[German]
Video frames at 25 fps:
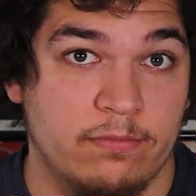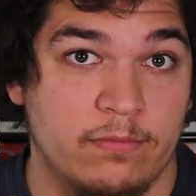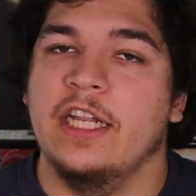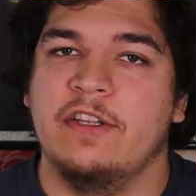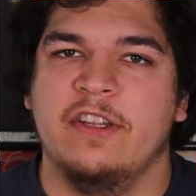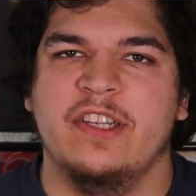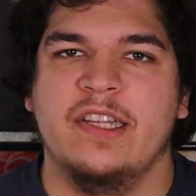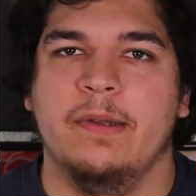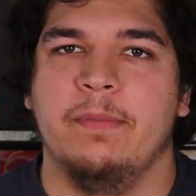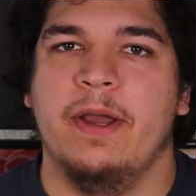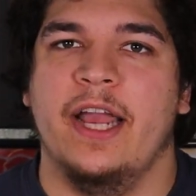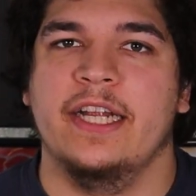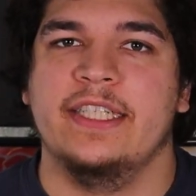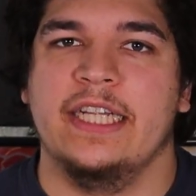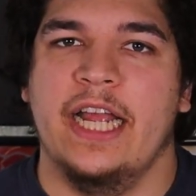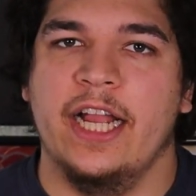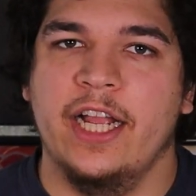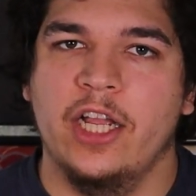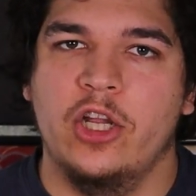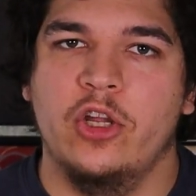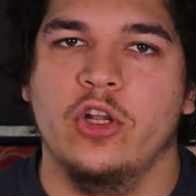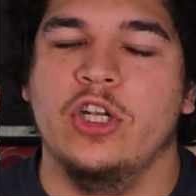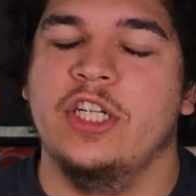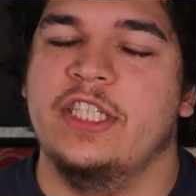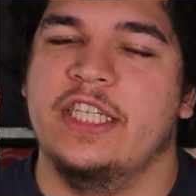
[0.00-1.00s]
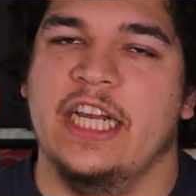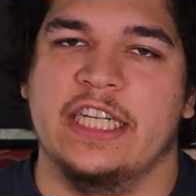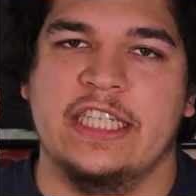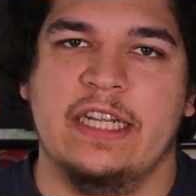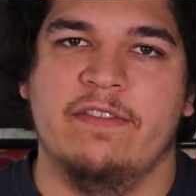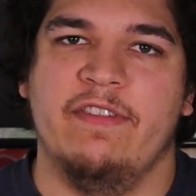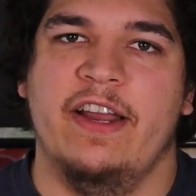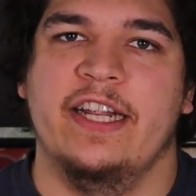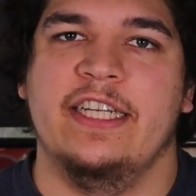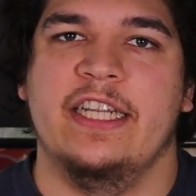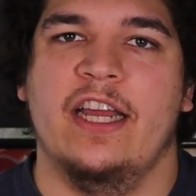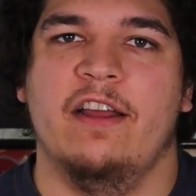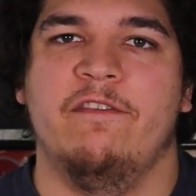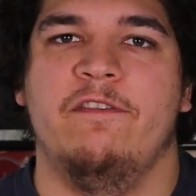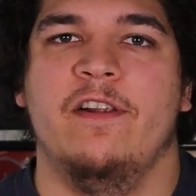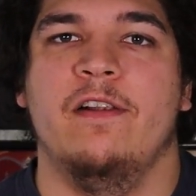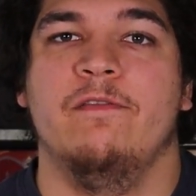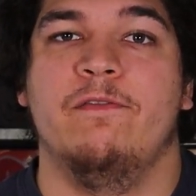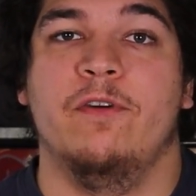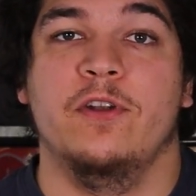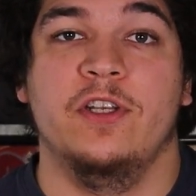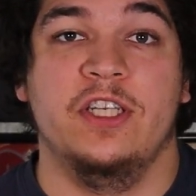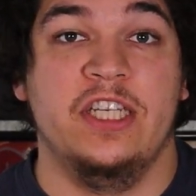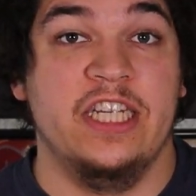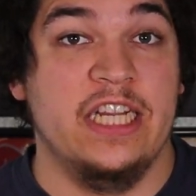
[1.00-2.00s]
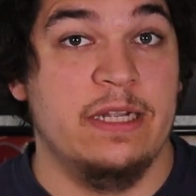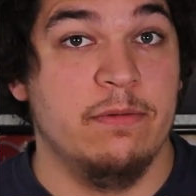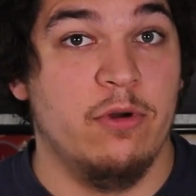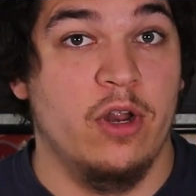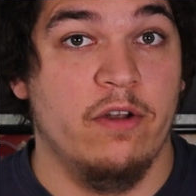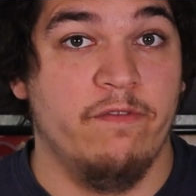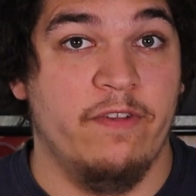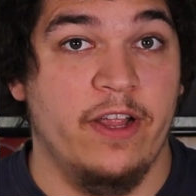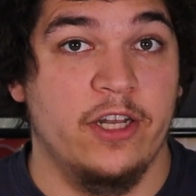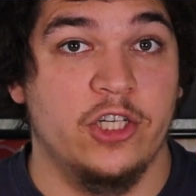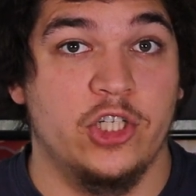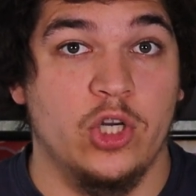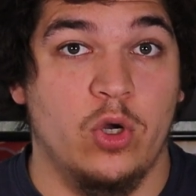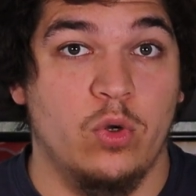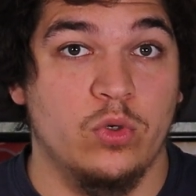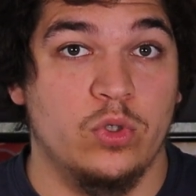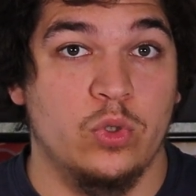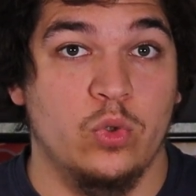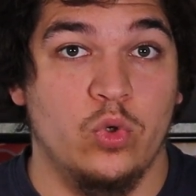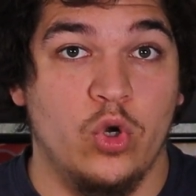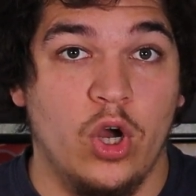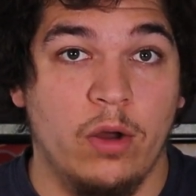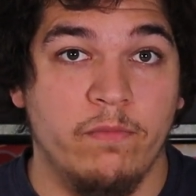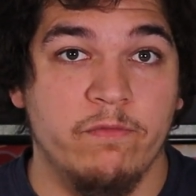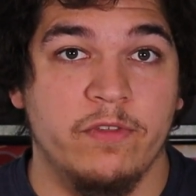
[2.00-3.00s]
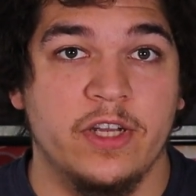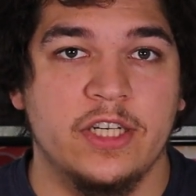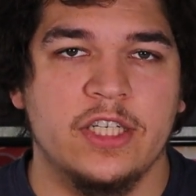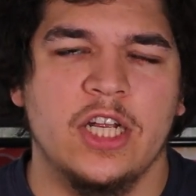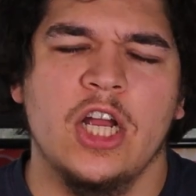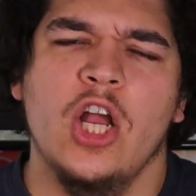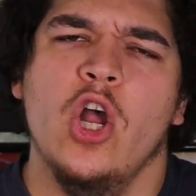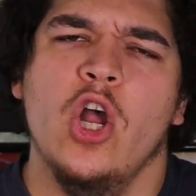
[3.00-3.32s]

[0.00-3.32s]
Es ist ja bereits angekündigt, dass ein weiterer Film von Digimon Adventure O2 kommen wird